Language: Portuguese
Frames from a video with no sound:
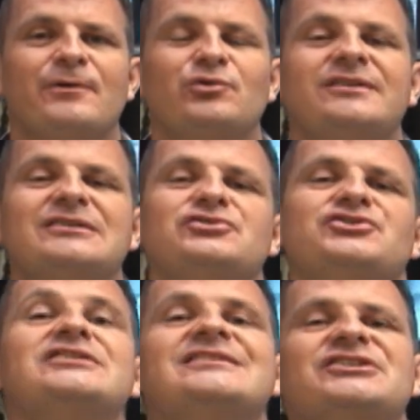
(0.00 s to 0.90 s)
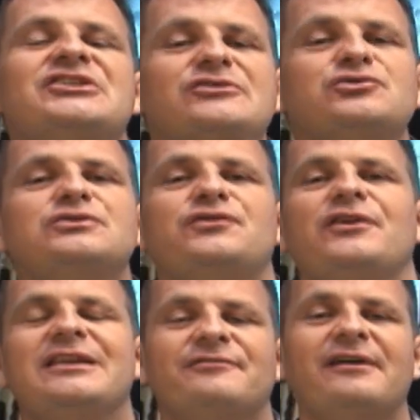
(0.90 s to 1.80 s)
O texto diz que Jesus
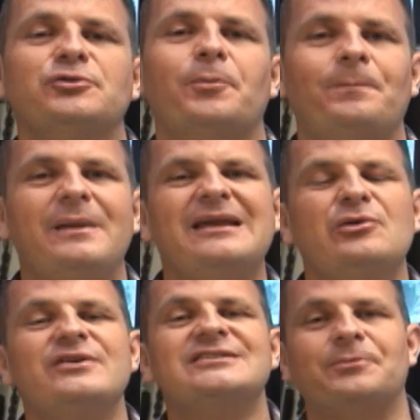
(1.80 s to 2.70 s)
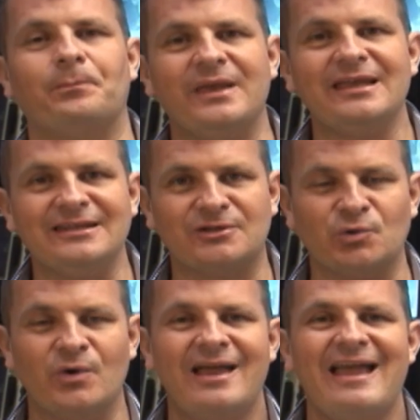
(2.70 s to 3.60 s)
foi levado pelo Espírito.